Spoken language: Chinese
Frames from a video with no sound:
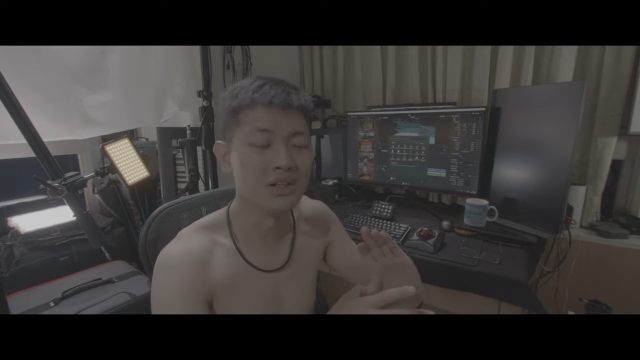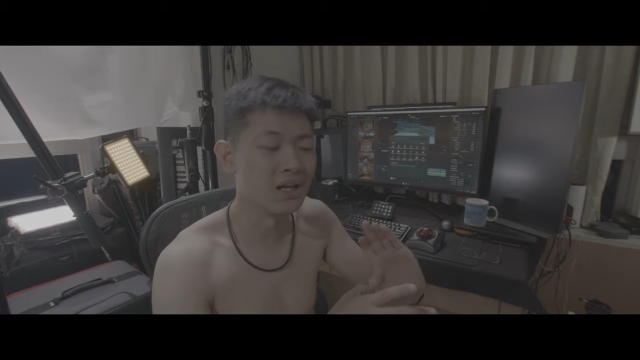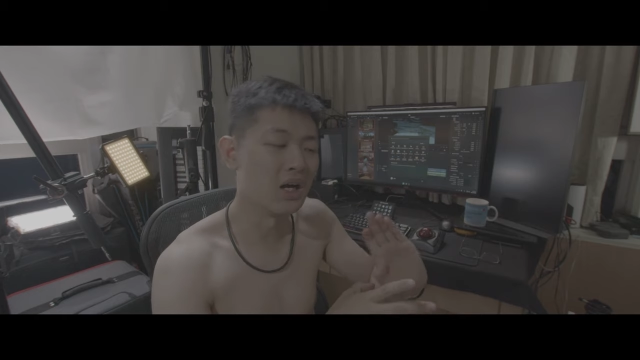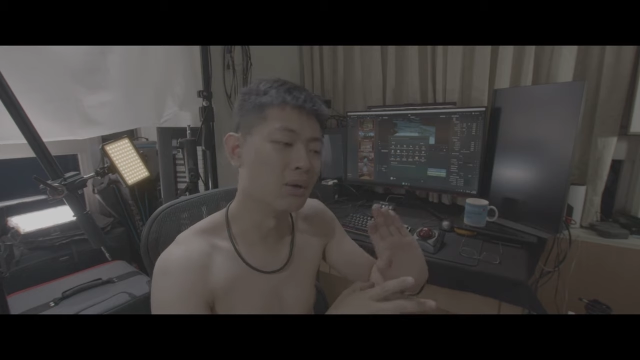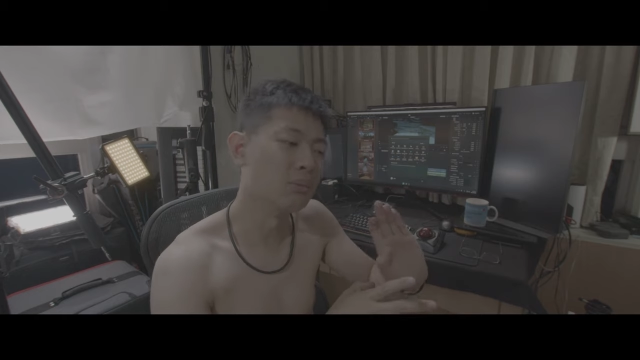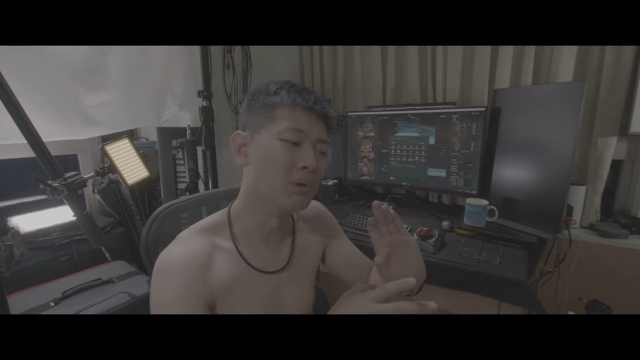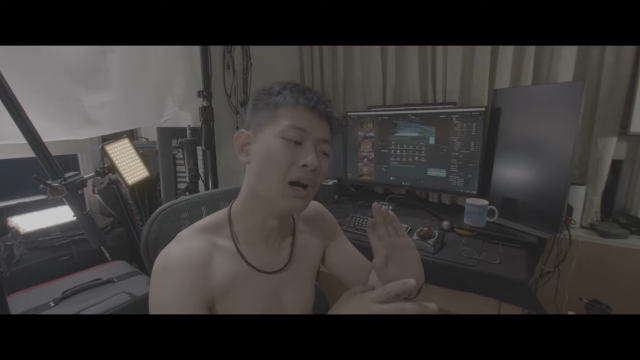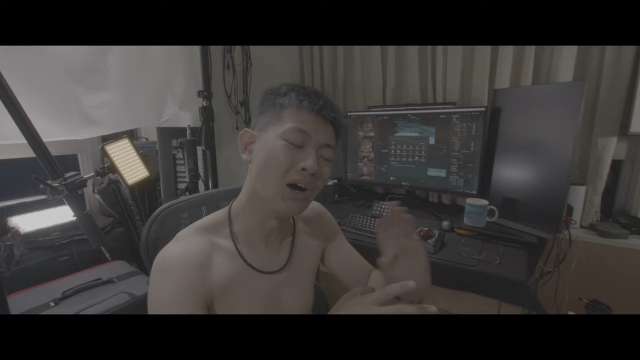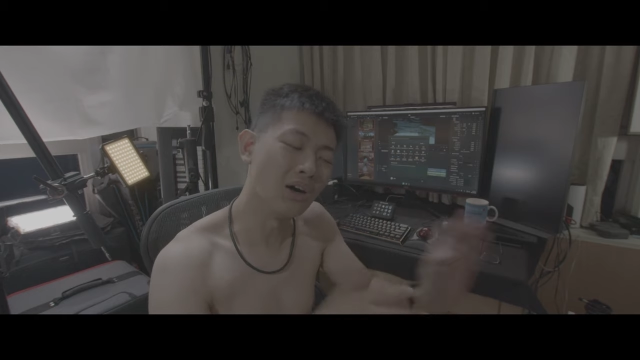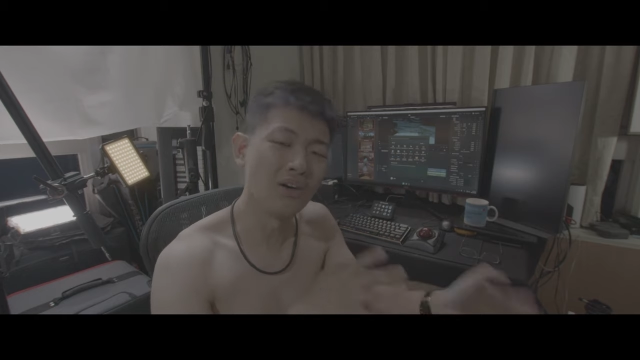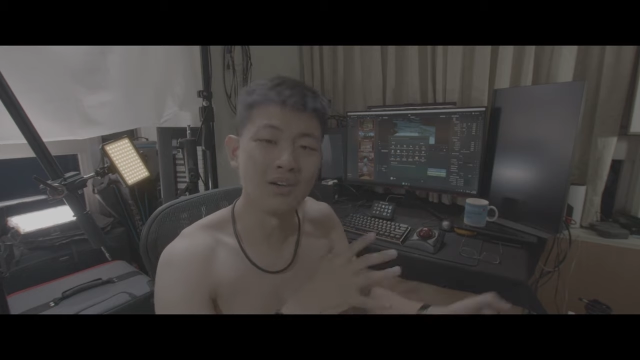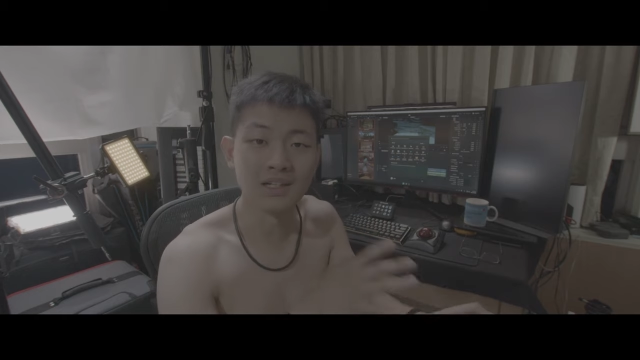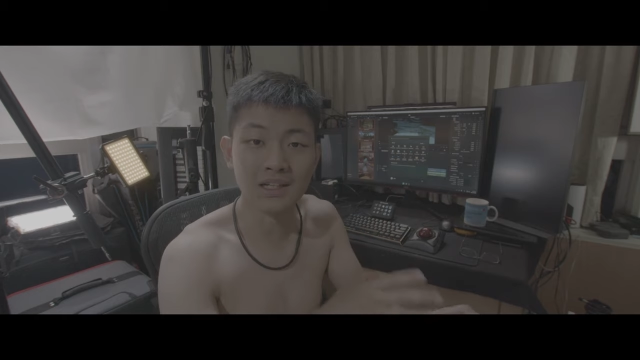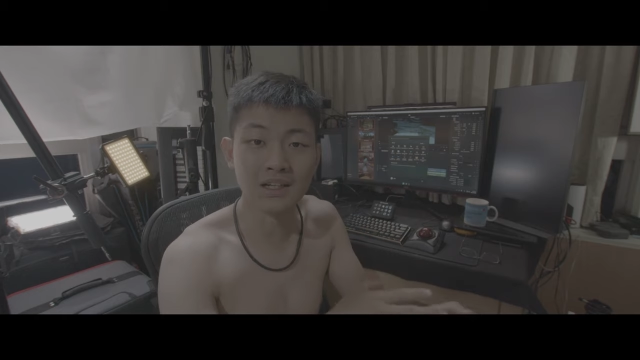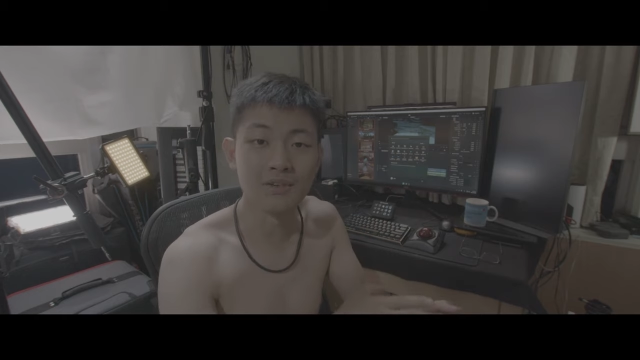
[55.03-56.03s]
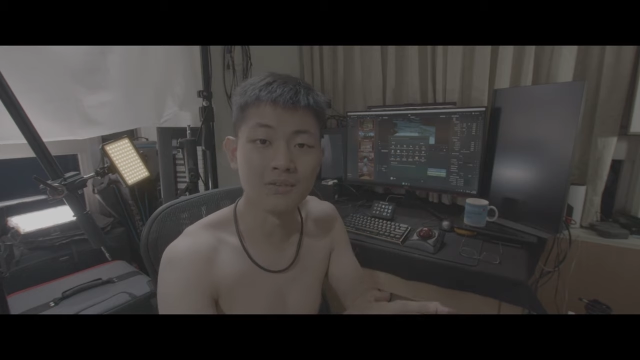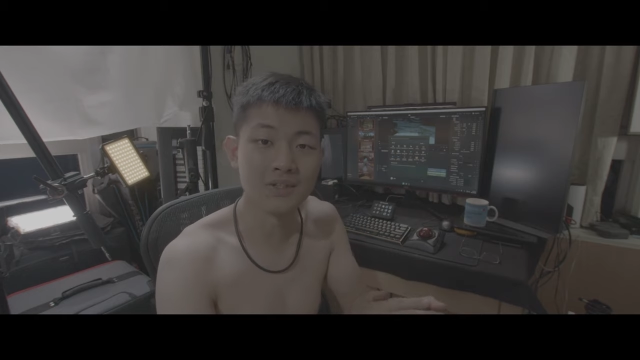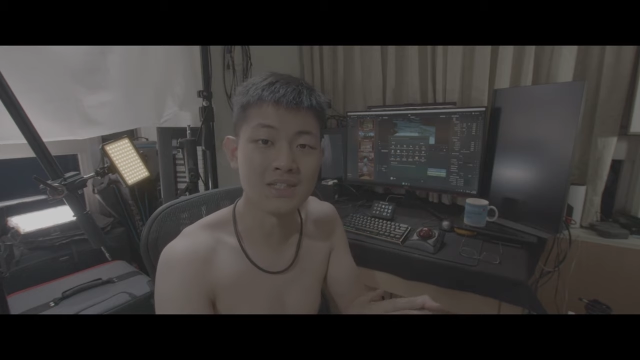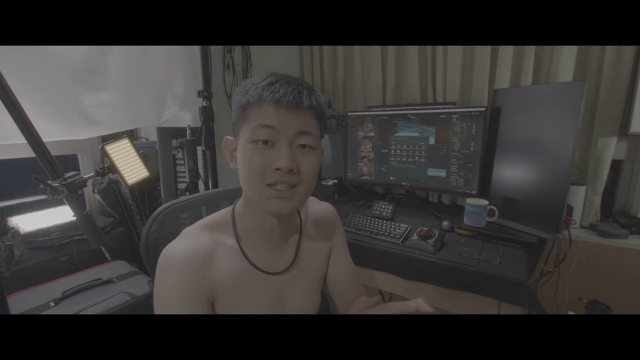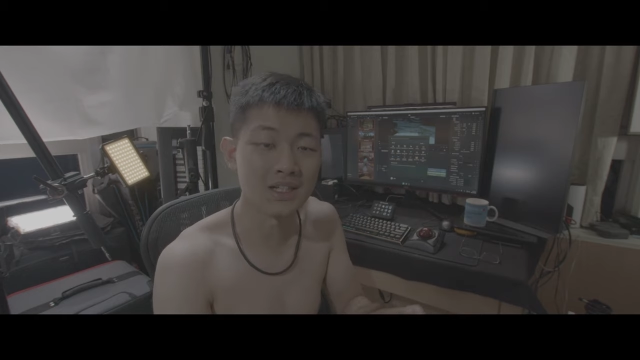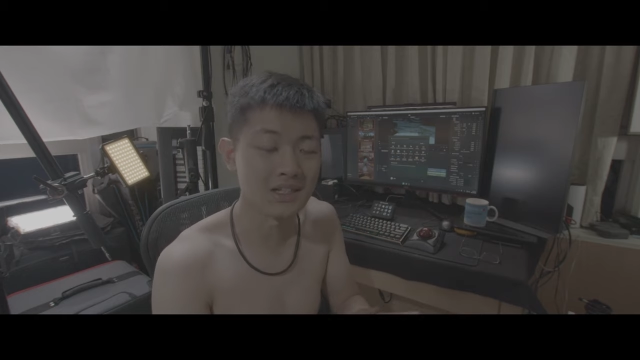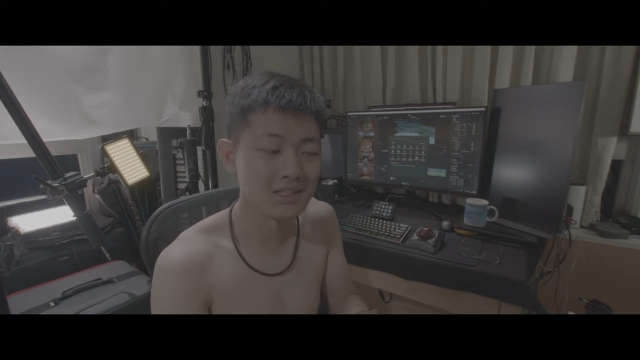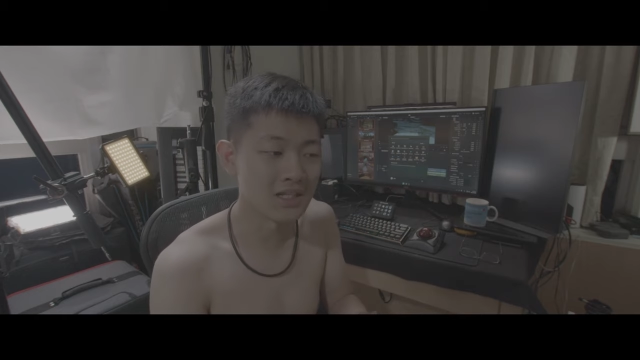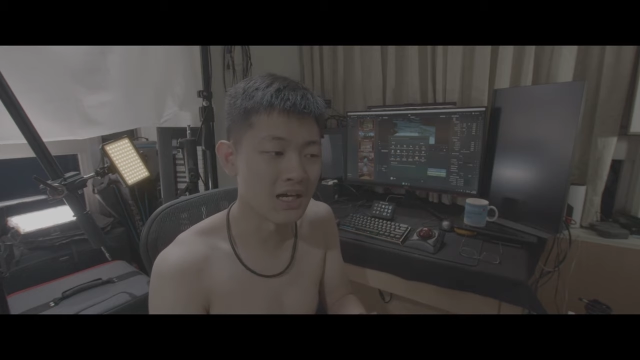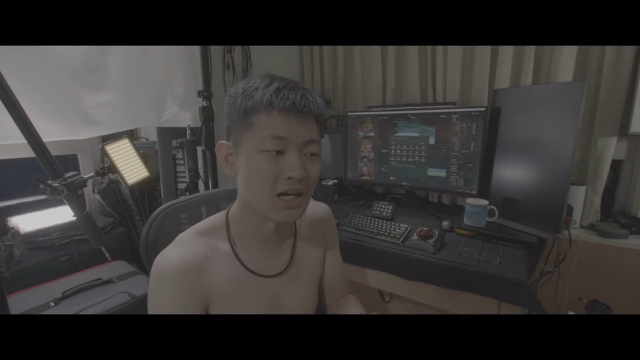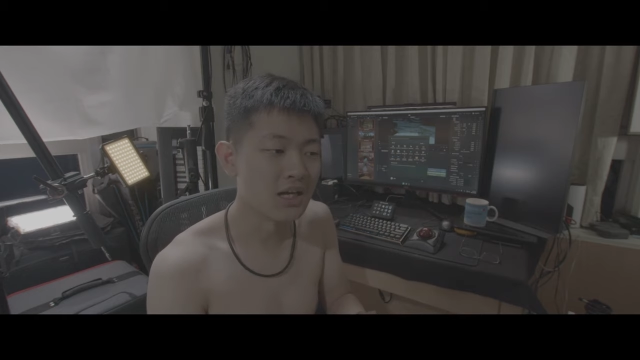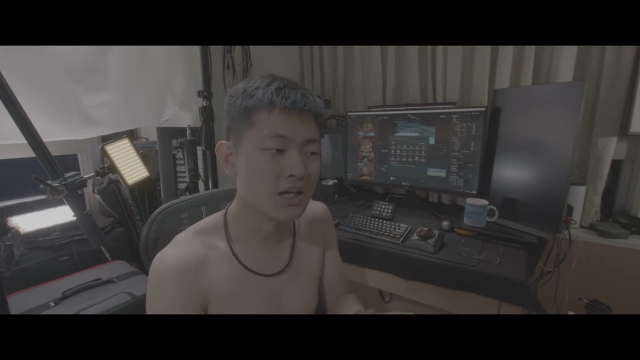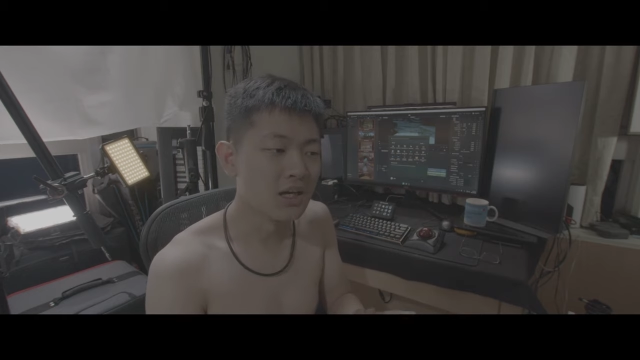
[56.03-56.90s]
那我们好好跟大家分享一下。